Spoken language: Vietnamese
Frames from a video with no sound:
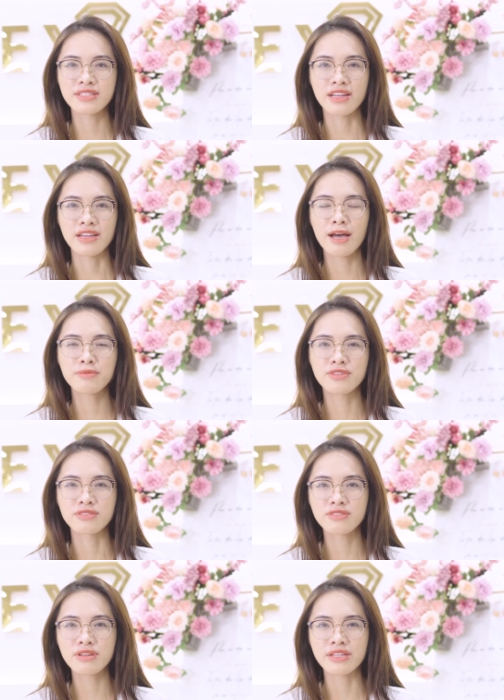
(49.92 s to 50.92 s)
giải đáp
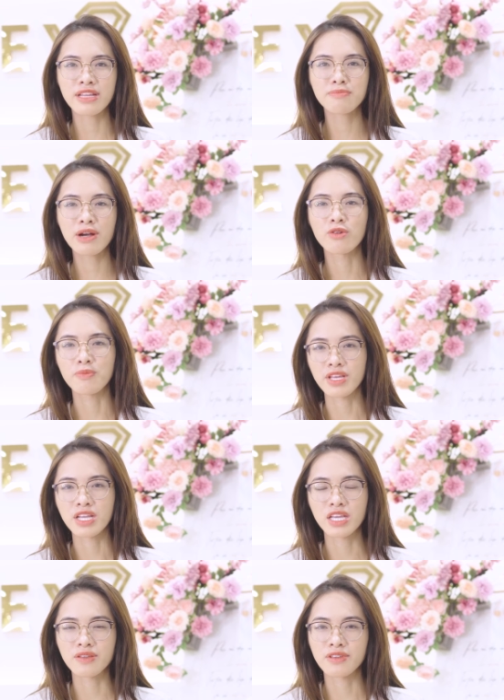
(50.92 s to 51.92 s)
được những cái thắc mắc của mình.
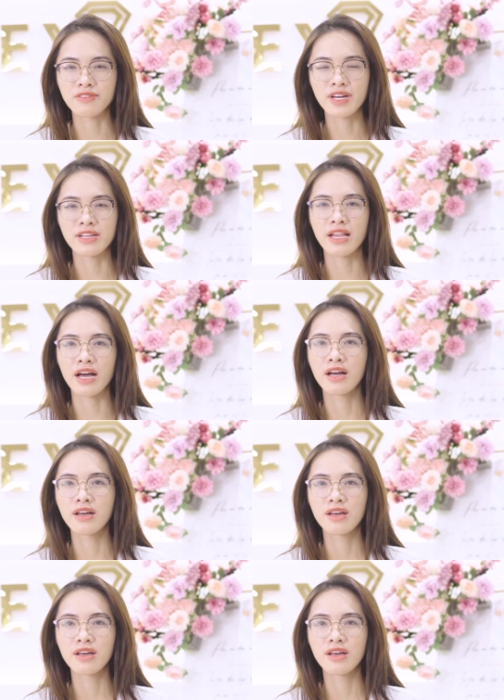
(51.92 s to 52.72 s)
Vì vậy là